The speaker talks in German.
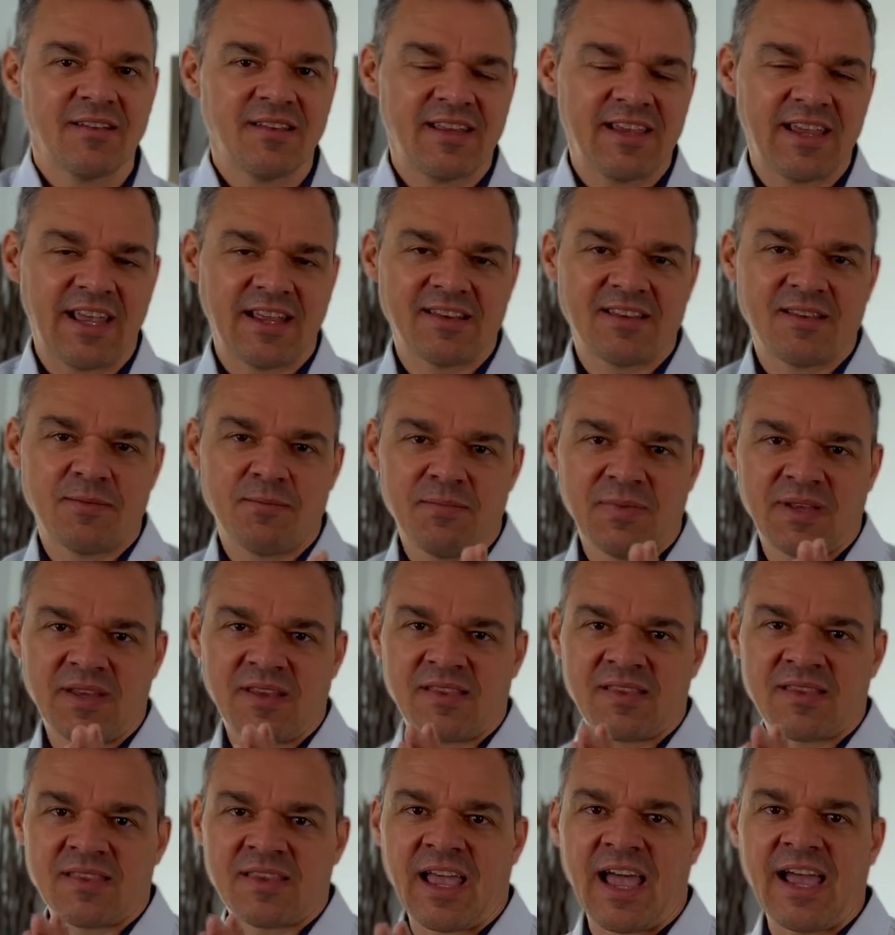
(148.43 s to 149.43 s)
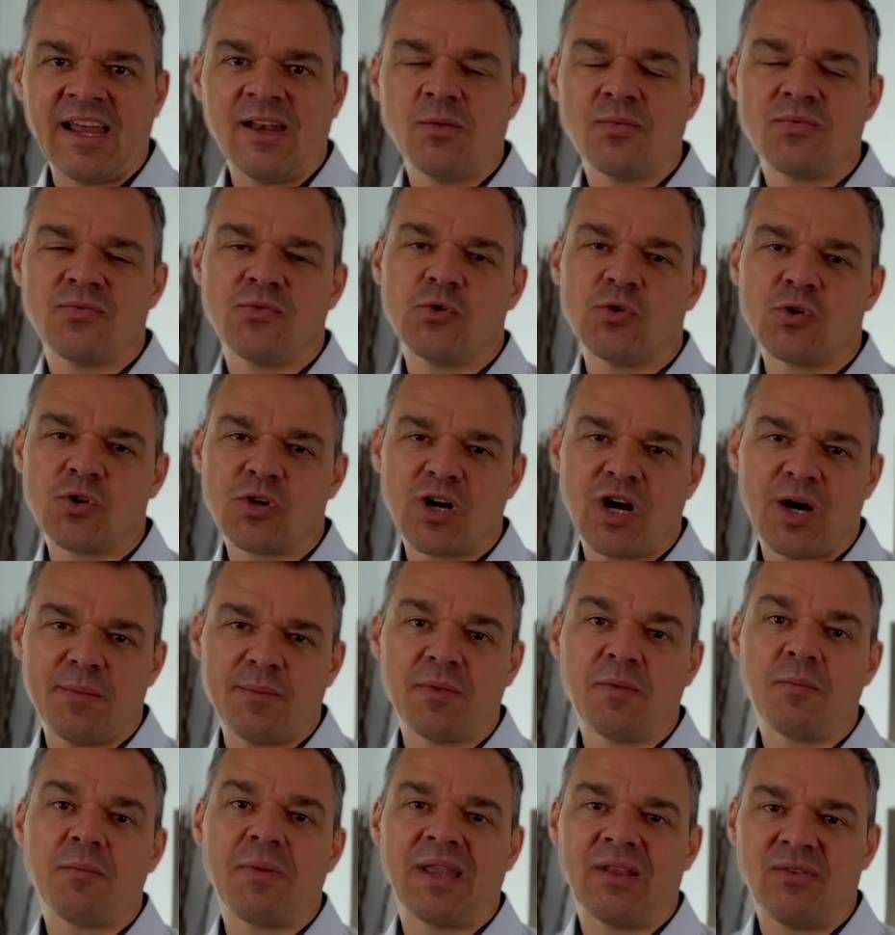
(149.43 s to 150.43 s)
dass ich jetzt mit deinen
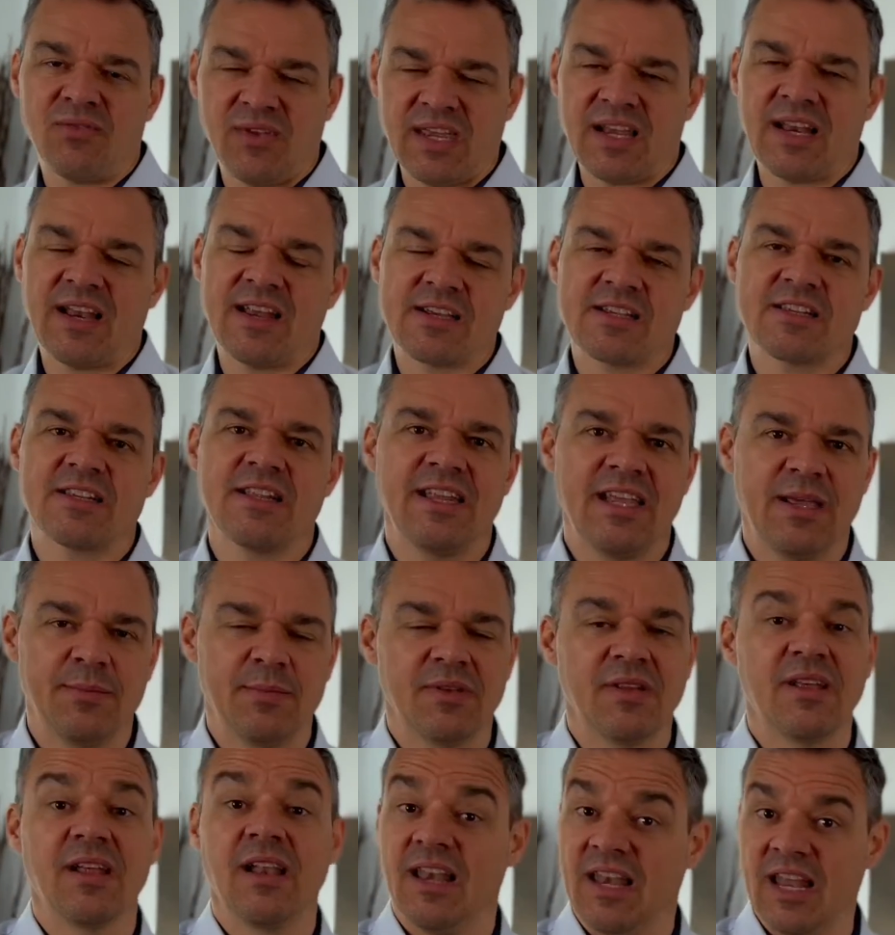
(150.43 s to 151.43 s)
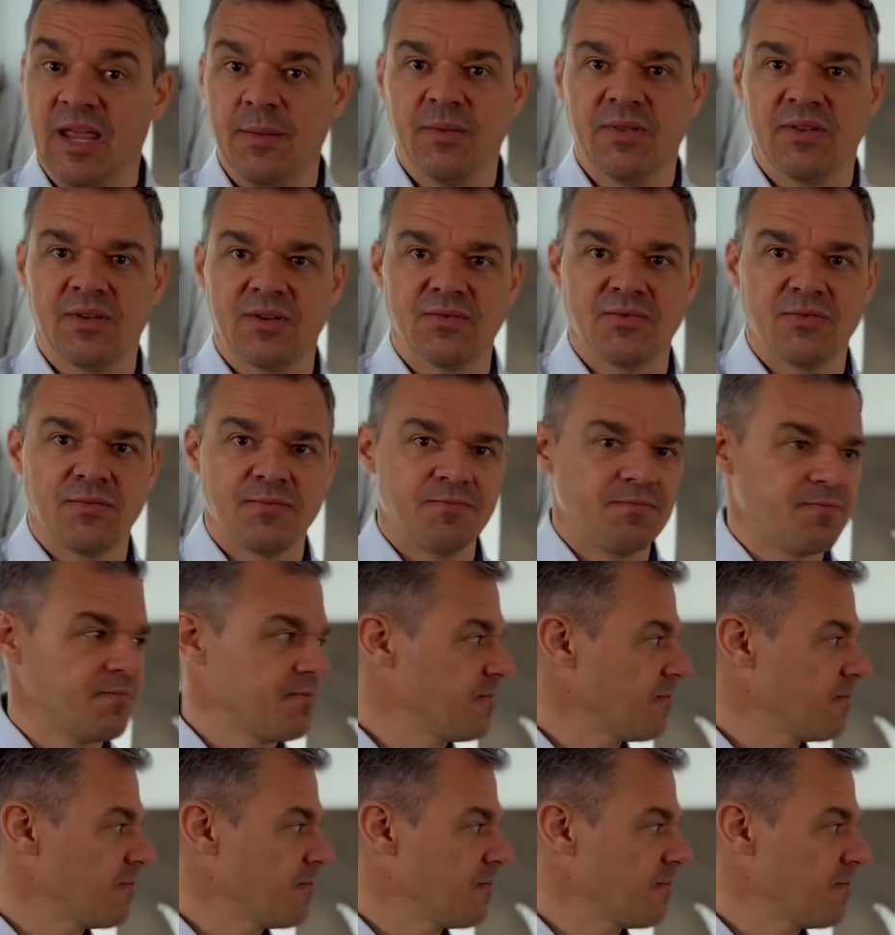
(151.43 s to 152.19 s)
Vorgaben mein wirkliches Leben leben darf.